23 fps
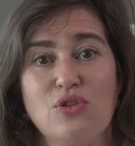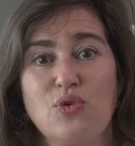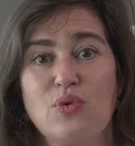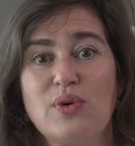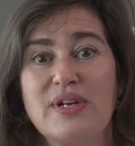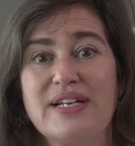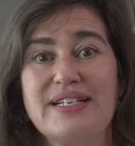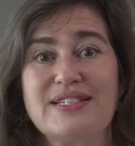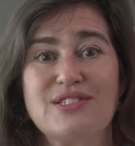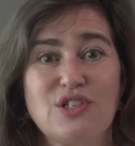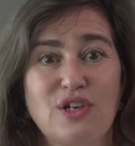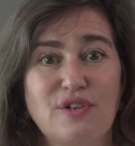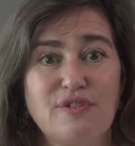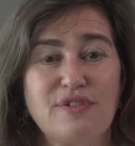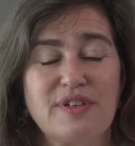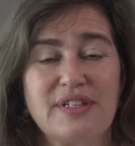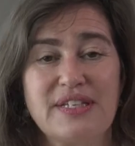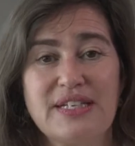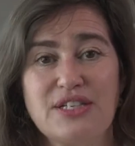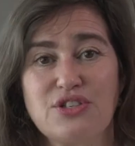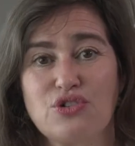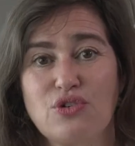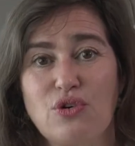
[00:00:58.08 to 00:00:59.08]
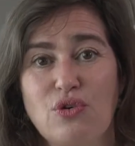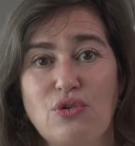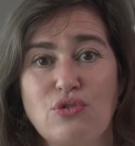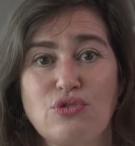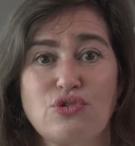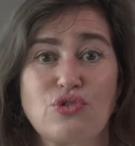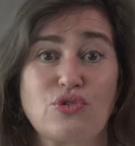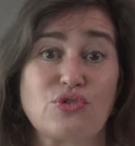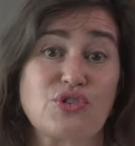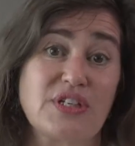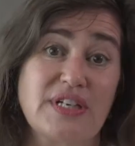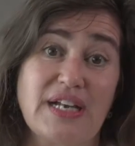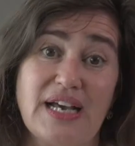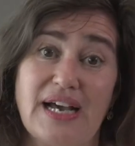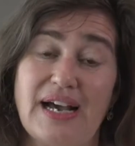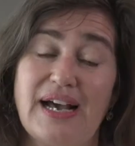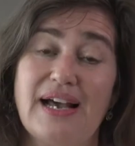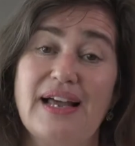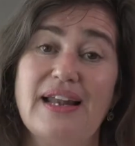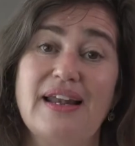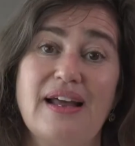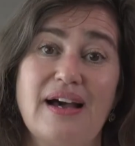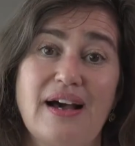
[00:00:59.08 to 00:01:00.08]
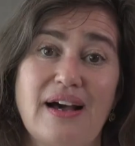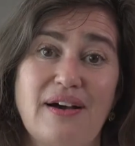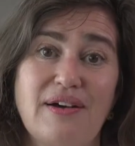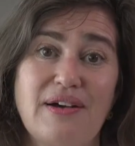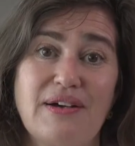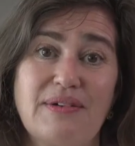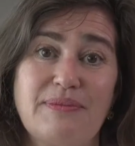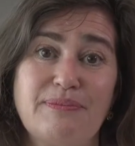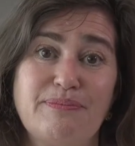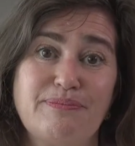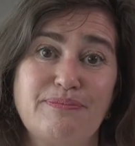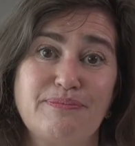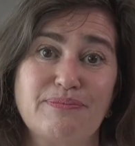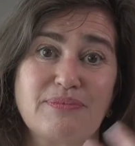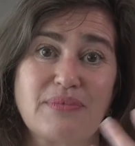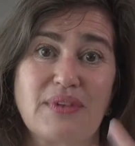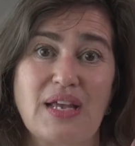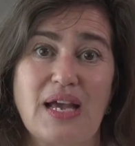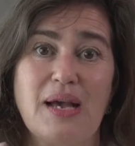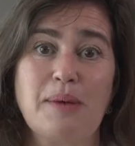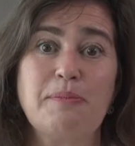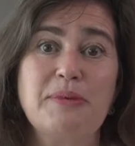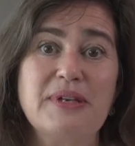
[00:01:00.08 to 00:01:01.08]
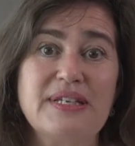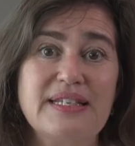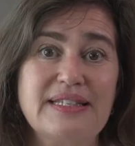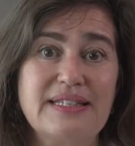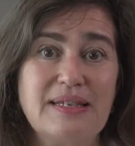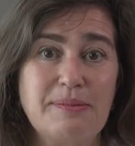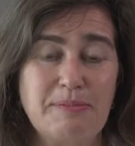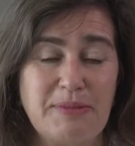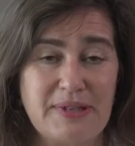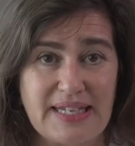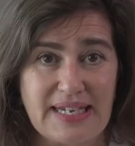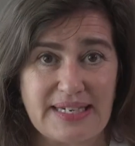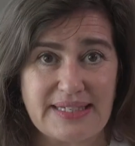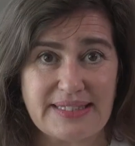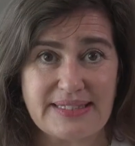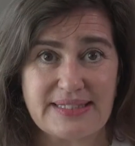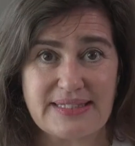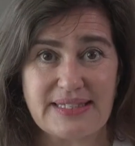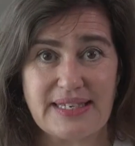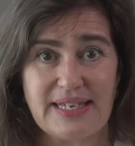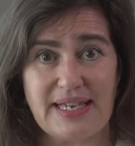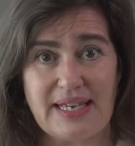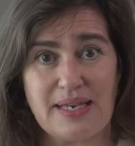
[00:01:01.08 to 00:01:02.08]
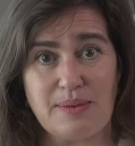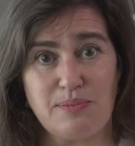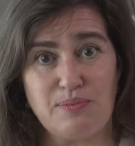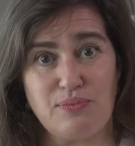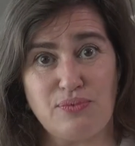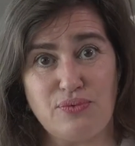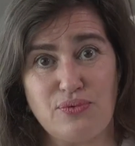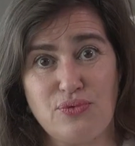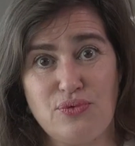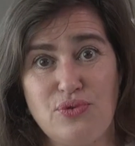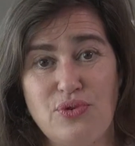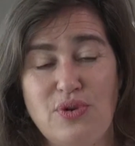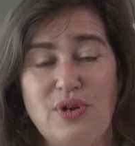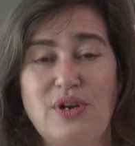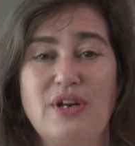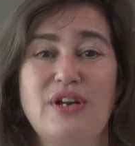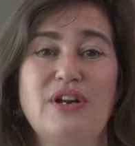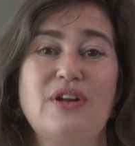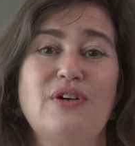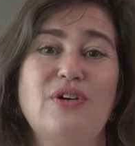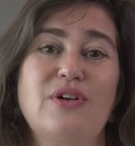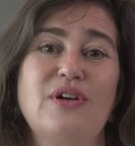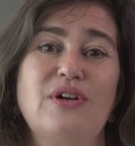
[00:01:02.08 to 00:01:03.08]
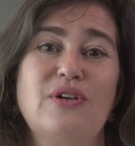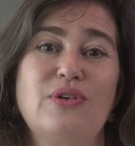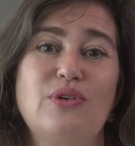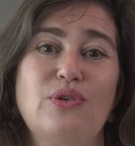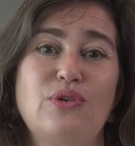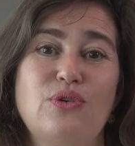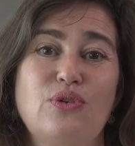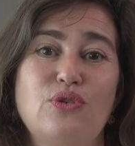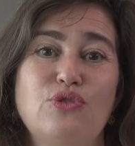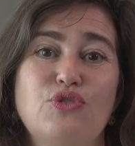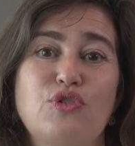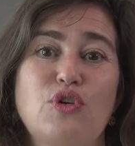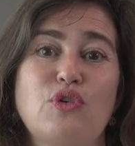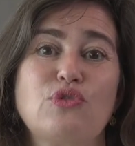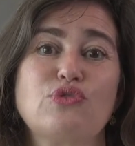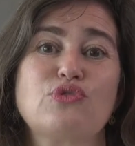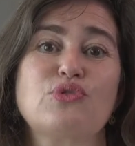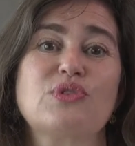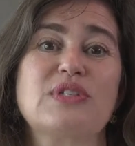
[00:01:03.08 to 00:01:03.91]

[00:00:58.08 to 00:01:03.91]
Donc les offres d'échange en général impliquent des pénalités et plus le, temps